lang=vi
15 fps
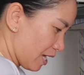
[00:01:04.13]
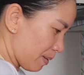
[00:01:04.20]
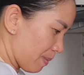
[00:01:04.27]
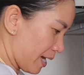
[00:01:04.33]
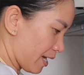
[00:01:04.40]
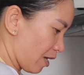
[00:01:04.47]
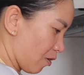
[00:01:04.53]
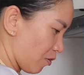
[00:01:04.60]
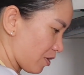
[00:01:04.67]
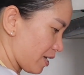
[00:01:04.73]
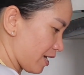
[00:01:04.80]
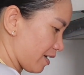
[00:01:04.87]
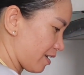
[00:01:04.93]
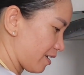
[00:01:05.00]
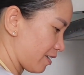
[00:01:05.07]
à, ba rọi
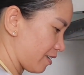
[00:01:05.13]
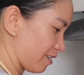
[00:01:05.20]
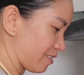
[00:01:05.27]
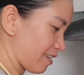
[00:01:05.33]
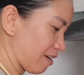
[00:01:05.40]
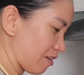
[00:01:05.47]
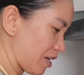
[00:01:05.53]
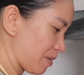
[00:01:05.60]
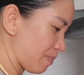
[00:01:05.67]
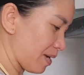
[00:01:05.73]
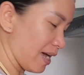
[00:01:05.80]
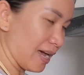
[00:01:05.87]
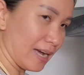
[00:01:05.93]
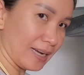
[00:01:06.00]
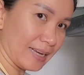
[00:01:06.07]
nè rồi sau khi
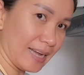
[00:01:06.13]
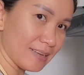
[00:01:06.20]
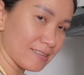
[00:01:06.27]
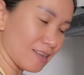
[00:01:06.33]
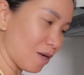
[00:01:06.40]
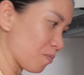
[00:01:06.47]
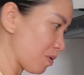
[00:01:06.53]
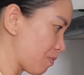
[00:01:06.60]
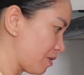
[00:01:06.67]
mà cắt xong đó,